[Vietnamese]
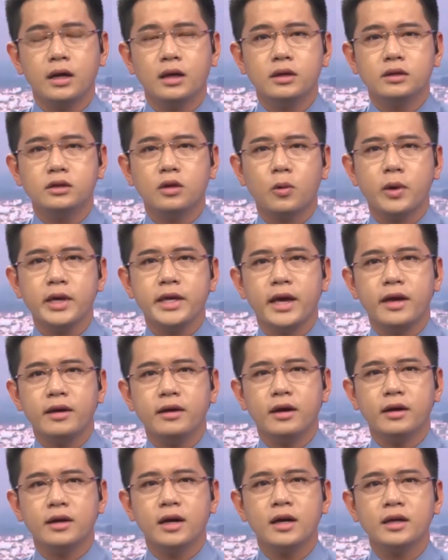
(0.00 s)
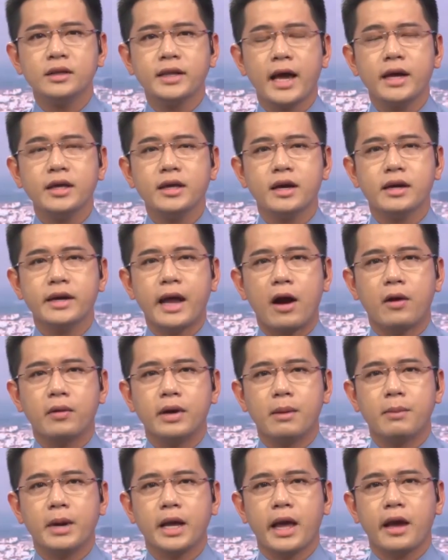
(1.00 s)
Thưa quý vị, hưởng ứng tháng nhân đạo
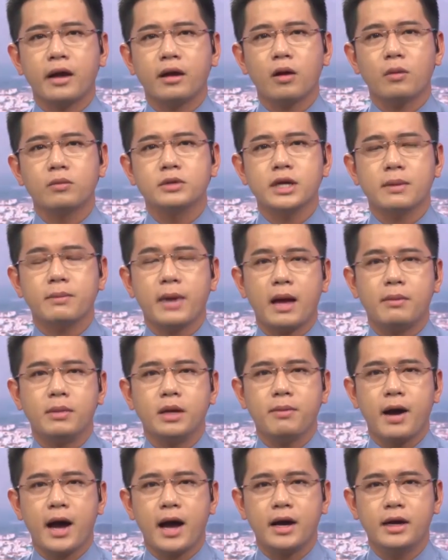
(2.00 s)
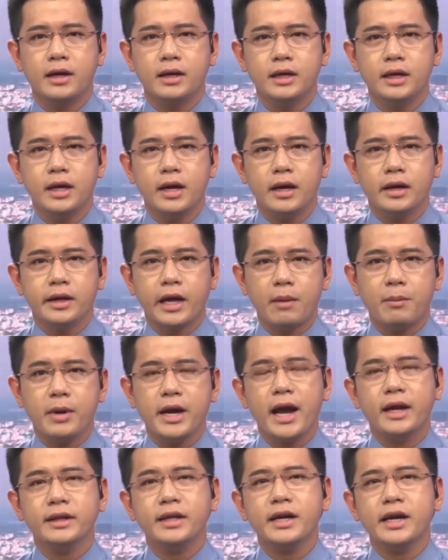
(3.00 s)
năm 2023, ngày
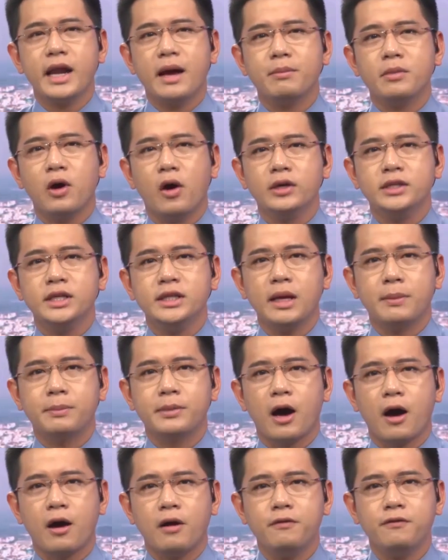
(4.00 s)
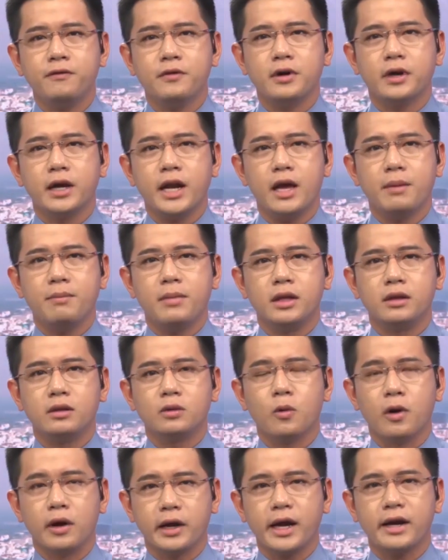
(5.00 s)
12 tháng 5, Hội Chữ Thập Đỏ phường Lê Bình,
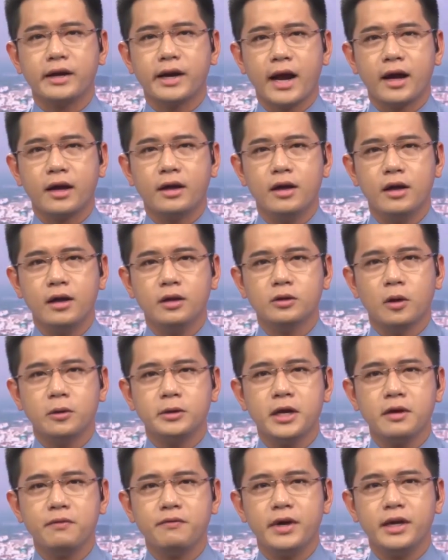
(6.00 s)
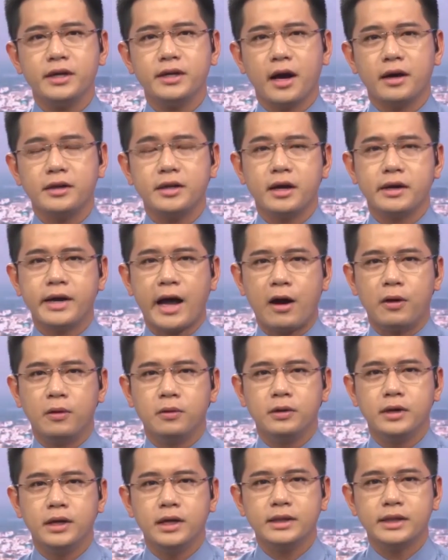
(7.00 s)
quận Cái Răng tổ chức phiên chợ nhân
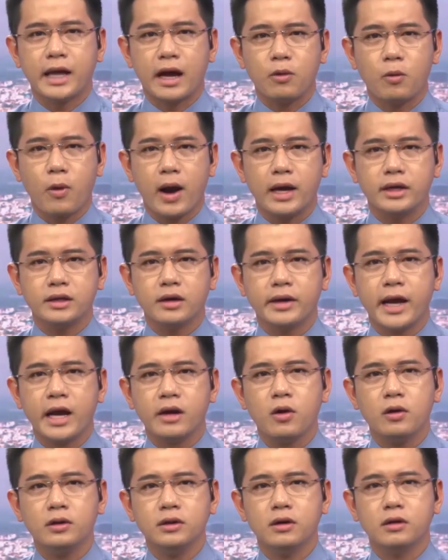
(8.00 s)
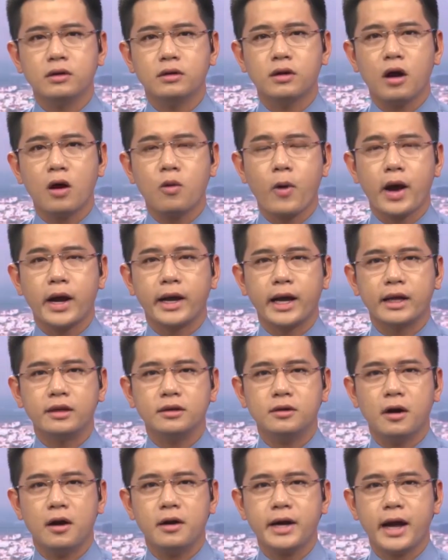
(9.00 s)
đạo tặng quà cho các đối tượng có hoàn
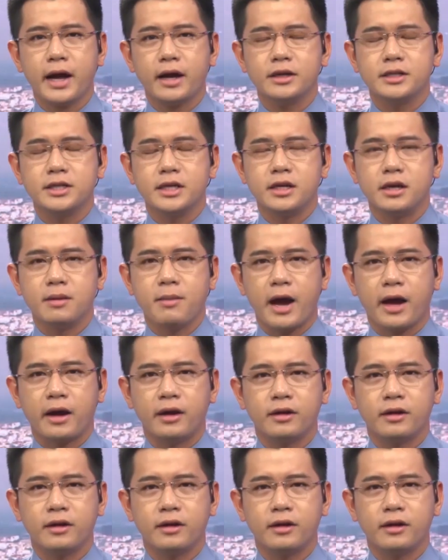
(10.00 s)
cảnh khó khăn trên địa bàn.